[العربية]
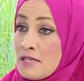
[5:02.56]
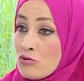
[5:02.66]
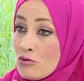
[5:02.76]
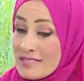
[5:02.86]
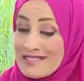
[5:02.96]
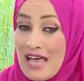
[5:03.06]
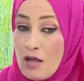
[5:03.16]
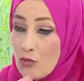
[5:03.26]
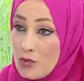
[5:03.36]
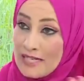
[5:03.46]
دونك
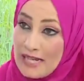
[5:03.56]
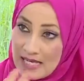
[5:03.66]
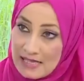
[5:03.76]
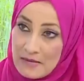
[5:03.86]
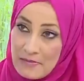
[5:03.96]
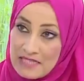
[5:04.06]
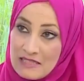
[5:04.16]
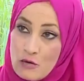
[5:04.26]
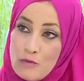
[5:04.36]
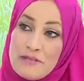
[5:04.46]
تحويل هذه
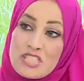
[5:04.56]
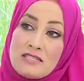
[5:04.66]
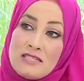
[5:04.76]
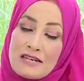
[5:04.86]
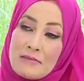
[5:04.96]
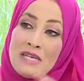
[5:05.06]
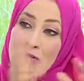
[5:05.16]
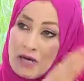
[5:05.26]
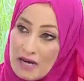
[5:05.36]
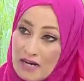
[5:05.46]
الماده وباش
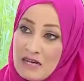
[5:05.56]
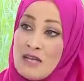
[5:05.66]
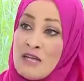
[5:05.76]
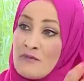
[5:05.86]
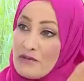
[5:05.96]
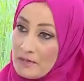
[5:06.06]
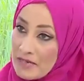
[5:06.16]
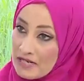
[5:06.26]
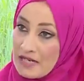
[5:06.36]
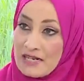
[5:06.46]
يرميوها في
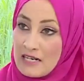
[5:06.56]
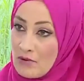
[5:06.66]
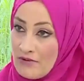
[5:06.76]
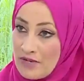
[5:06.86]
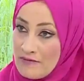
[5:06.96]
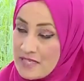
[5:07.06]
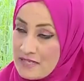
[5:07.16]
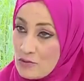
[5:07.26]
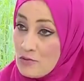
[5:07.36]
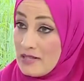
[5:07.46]
المراره ولا في لا
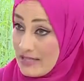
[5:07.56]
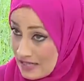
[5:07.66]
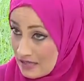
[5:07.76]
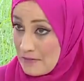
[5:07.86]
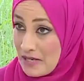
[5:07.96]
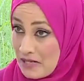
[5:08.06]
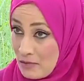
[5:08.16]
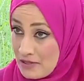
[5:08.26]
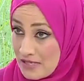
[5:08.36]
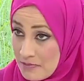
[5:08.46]
فيزيكول اللي يخدمها
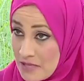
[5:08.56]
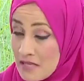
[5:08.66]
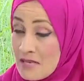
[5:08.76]
الكبد